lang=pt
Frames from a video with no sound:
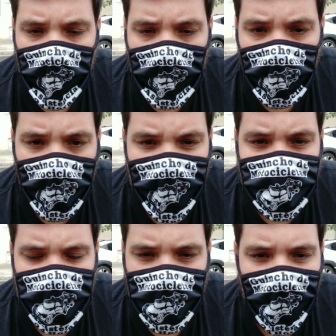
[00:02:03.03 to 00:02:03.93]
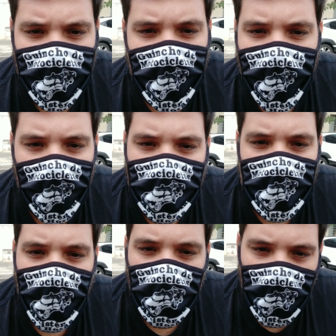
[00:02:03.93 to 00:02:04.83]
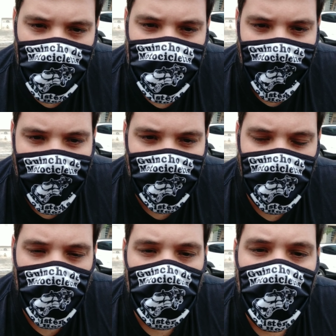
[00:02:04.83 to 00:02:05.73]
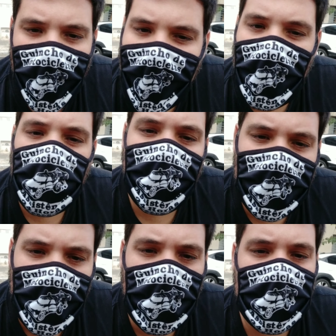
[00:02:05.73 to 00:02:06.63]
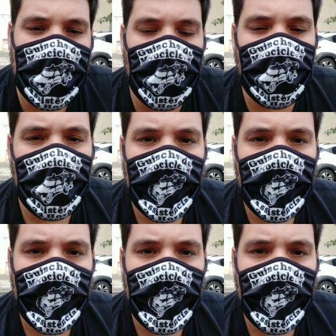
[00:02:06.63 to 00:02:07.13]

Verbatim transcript: não foi uma espaçonave que caiu e derrubou os caras, foi um carro que bateu. Então,